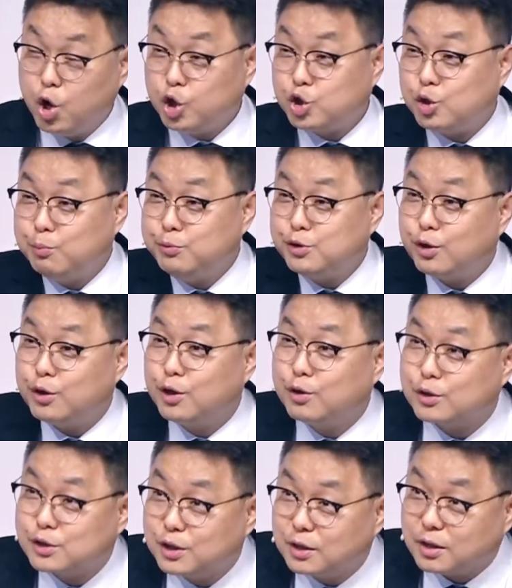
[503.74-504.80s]
심지어
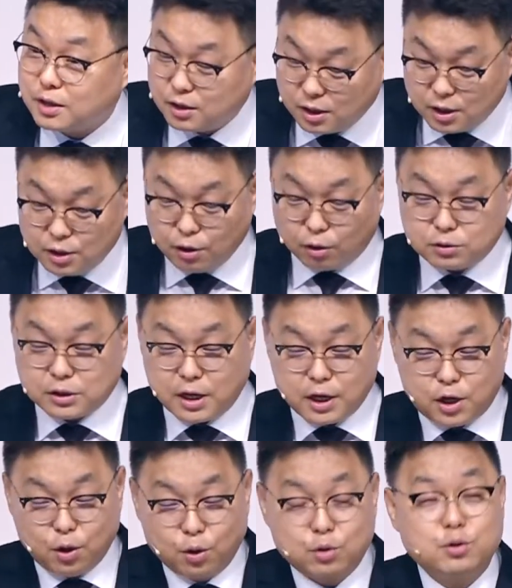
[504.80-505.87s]
이것은 역사에
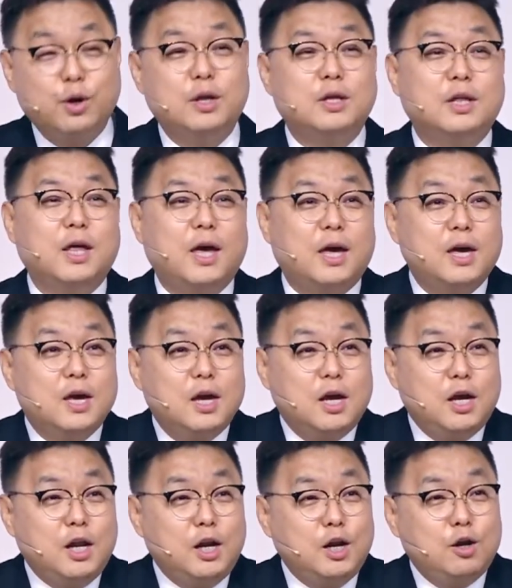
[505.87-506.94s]
기록되어 있는데
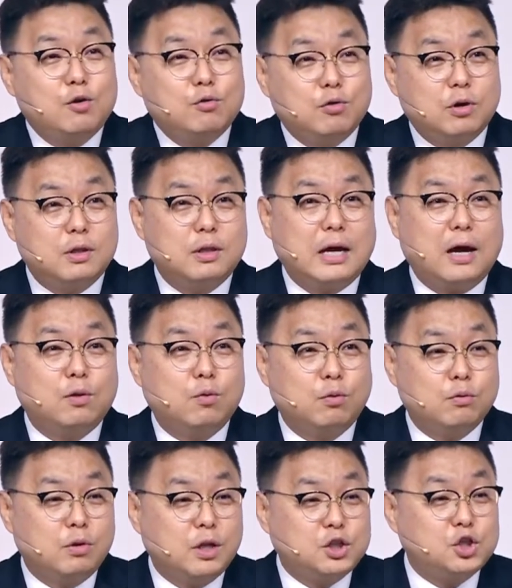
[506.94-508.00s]
119,
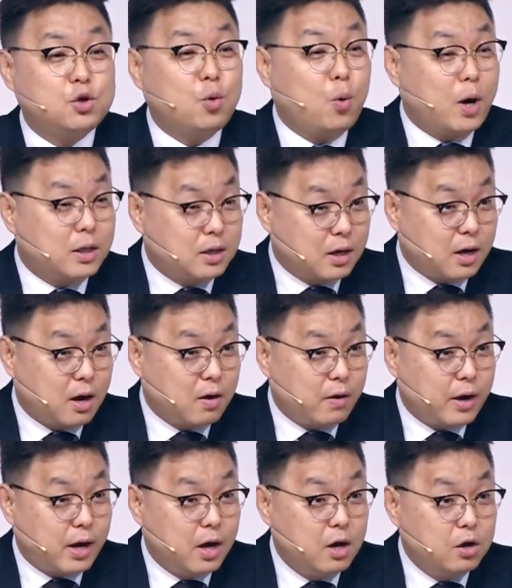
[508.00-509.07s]
911에 신고가 들어간
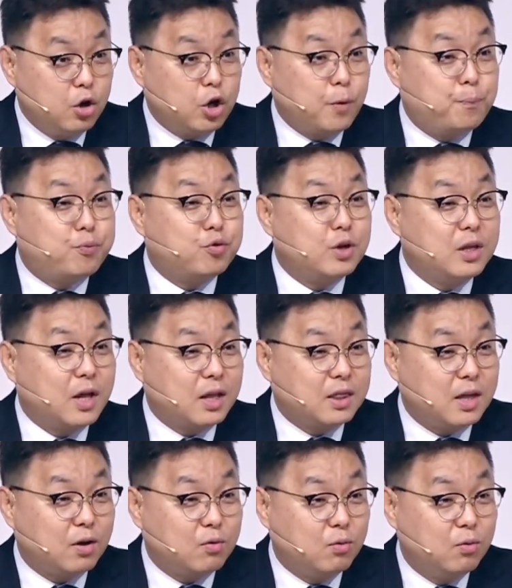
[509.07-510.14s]
거야. 여기 불이
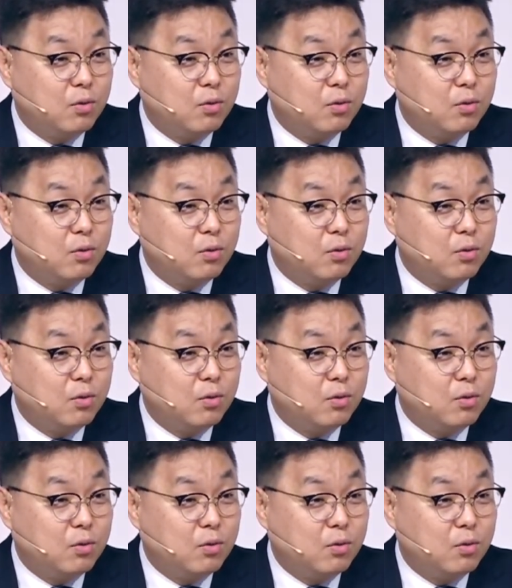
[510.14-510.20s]
났다고.